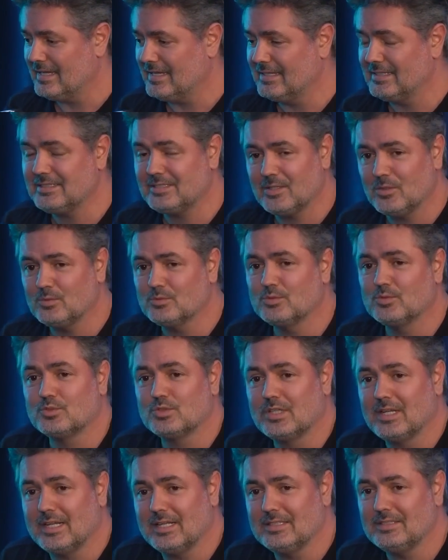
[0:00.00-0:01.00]
esse é um dos
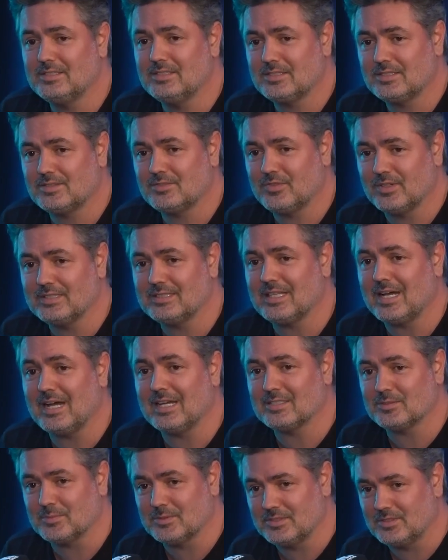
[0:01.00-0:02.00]
grandes
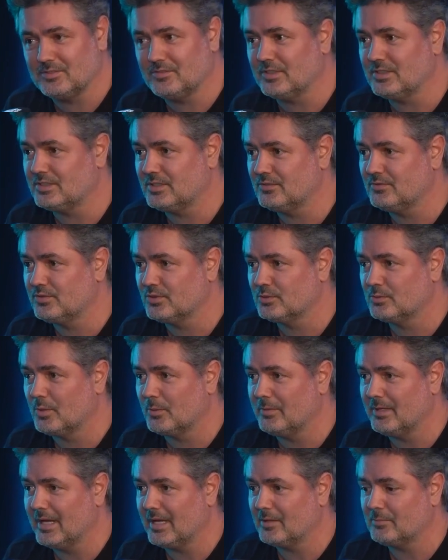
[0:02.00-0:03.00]
fantasmas de investir em fundo
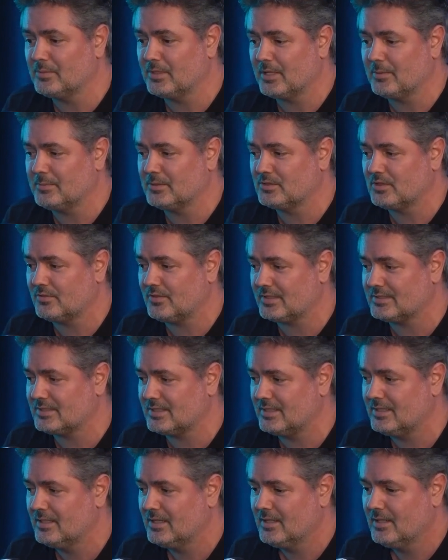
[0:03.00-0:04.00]
imobiliário, porque a pessoa fala
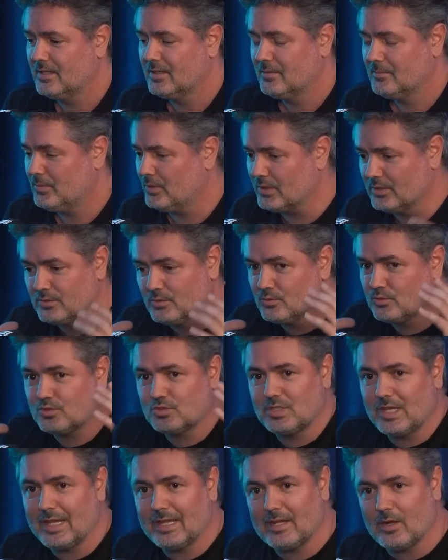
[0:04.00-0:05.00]
assim: pô, eu não
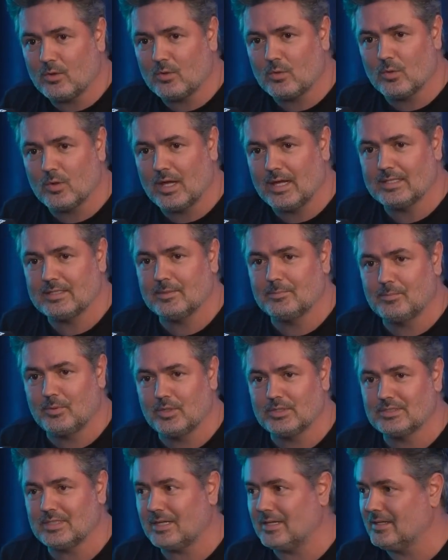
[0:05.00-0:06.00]
sei calcular
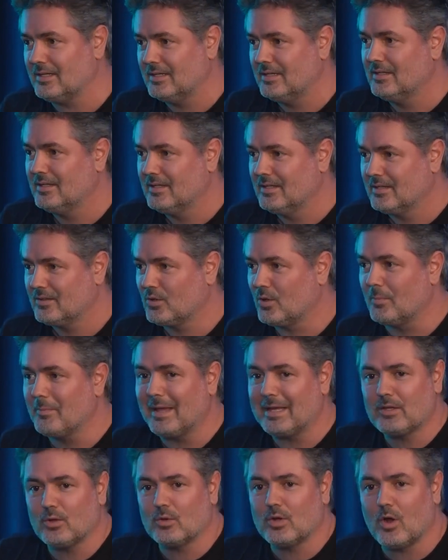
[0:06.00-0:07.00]
depois a. Como é
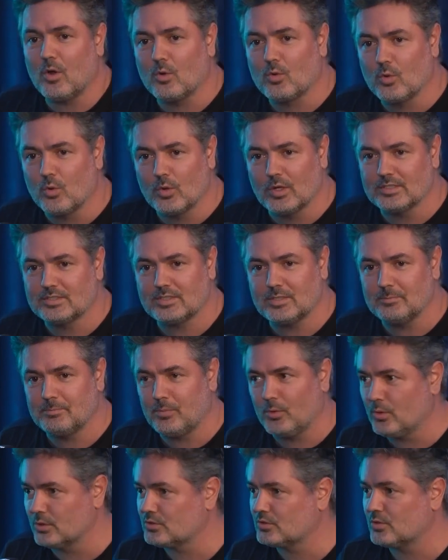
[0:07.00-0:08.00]
que eu Parar, né? calculo né? esse
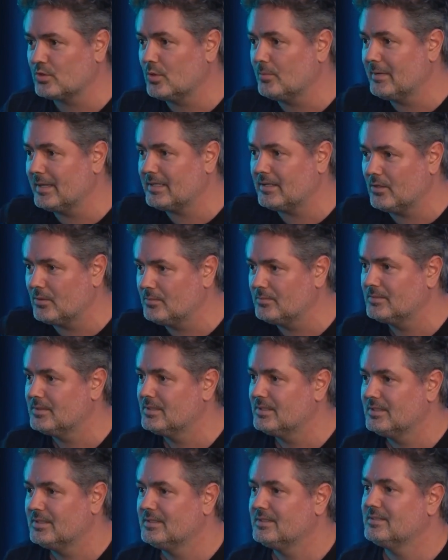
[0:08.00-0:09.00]
imposto? É como é uma é loucura,
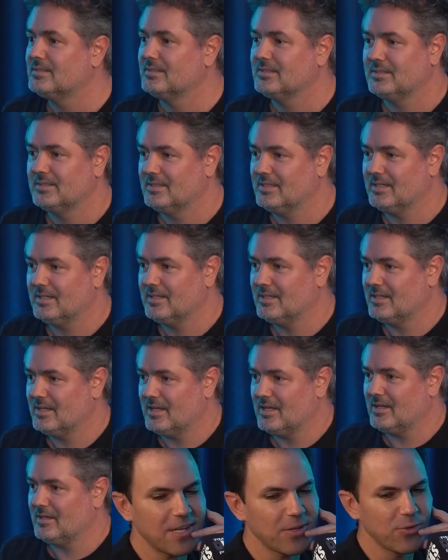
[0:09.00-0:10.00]
eu... cara. Muita gente
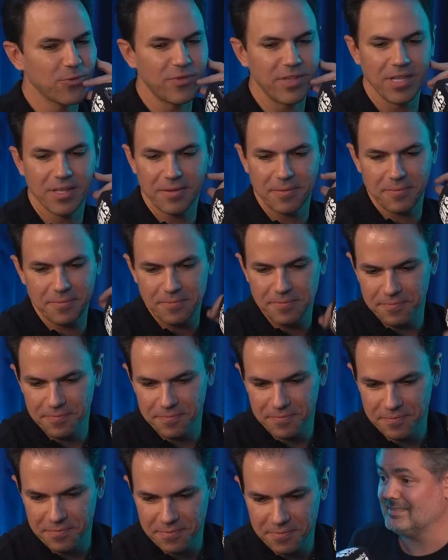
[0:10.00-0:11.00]
tem essa dúvida. Não,
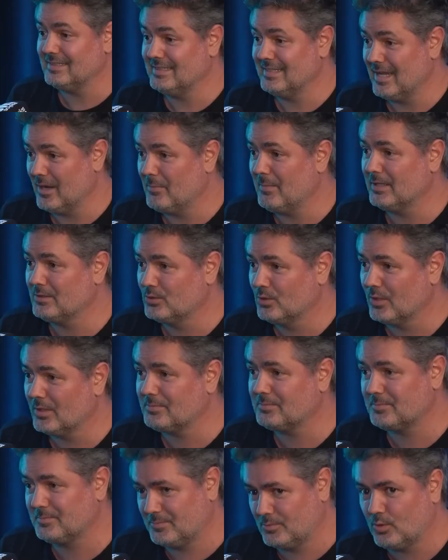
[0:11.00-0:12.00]
tem... É, e é uma
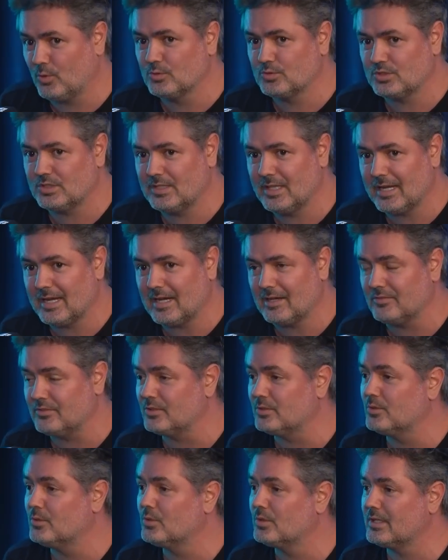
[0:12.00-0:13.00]
dor
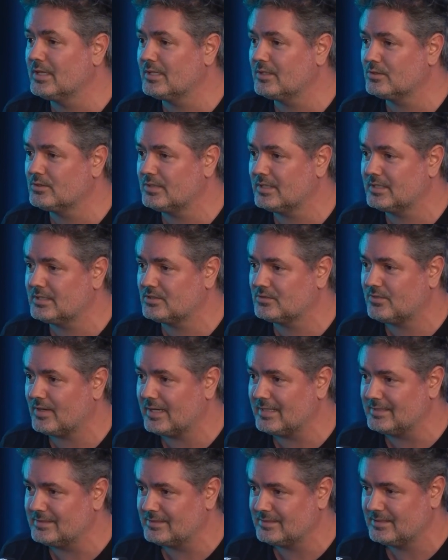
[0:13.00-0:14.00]
considerável. O que, que o Trix
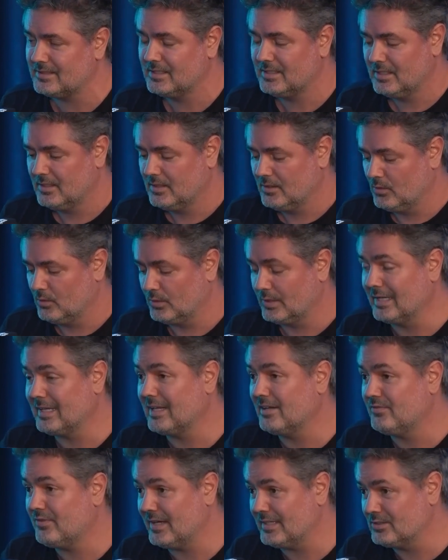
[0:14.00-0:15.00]
faz? O que, que
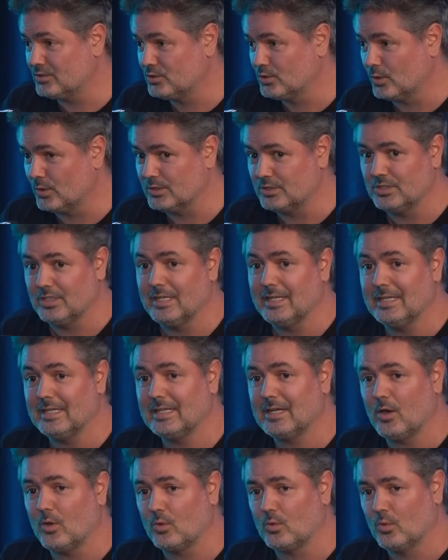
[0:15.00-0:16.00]
ele faz hoje? Ele
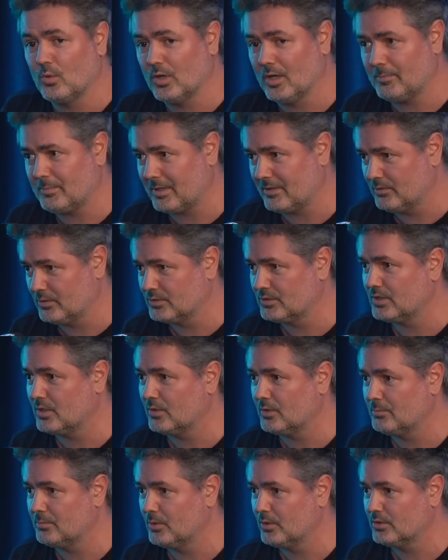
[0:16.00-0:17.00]
calcula para você o
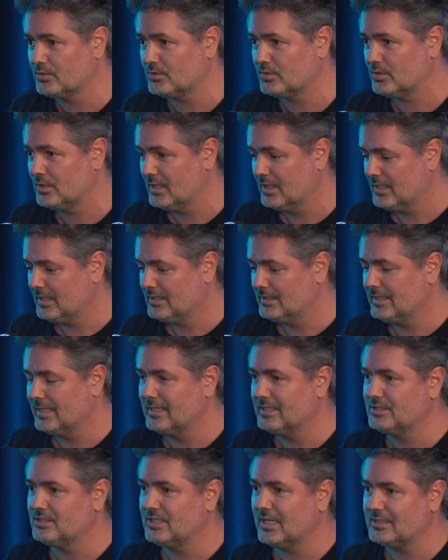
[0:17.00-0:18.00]
imposto e
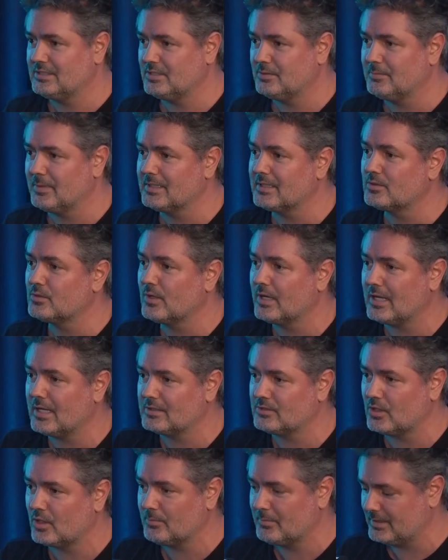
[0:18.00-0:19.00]
ele já te manda no
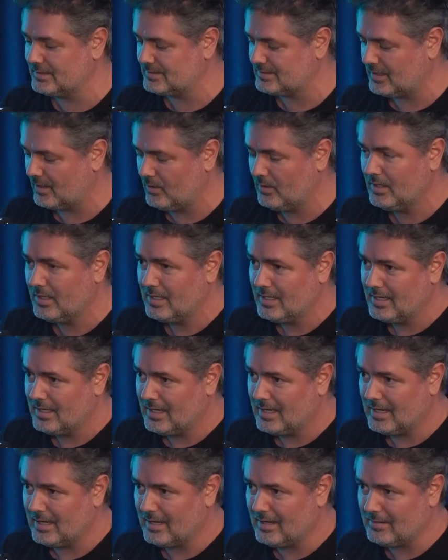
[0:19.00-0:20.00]
relatório mensal
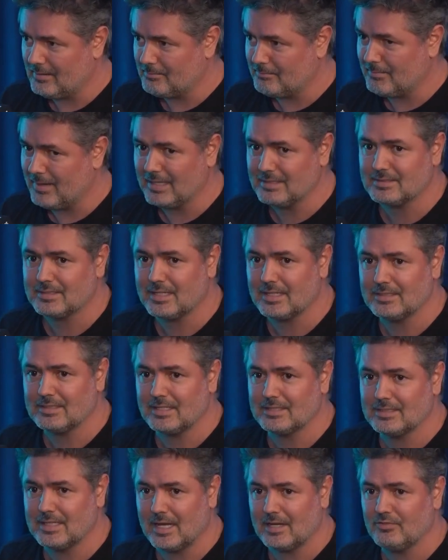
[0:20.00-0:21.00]
a máscara
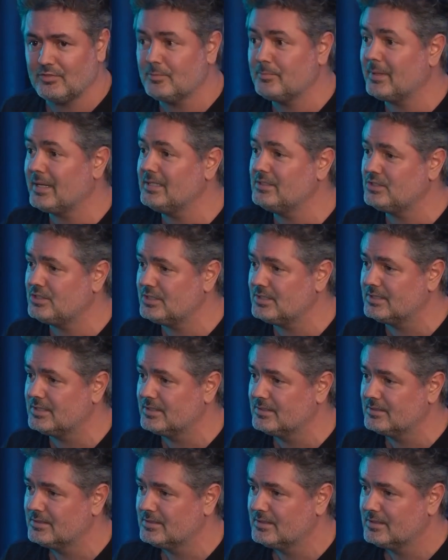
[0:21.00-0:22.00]
da DARF
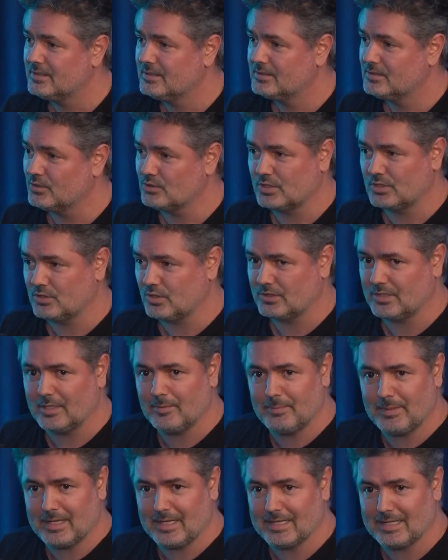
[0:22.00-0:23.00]
preenchida. Então, você só tem que
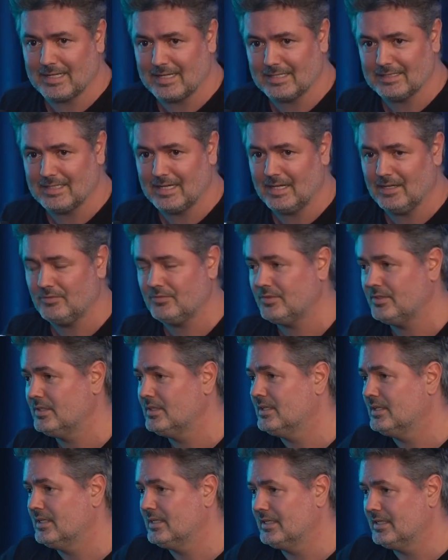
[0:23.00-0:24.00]
pegar aquela DARF,
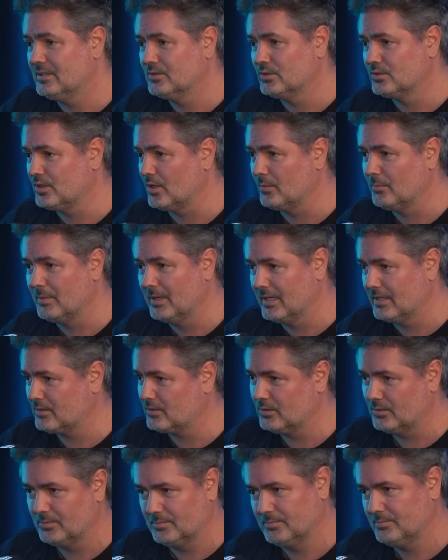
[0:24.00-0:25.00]
ir no teu
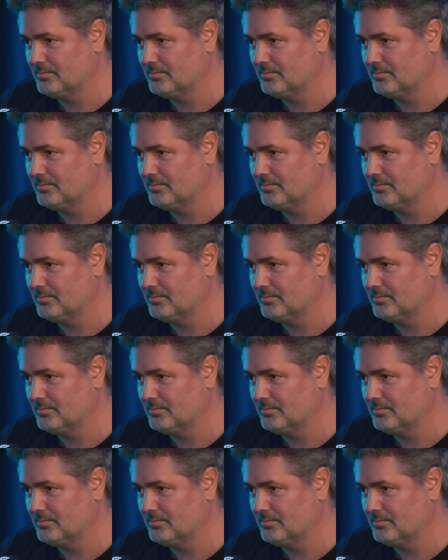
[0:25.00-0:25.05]
banco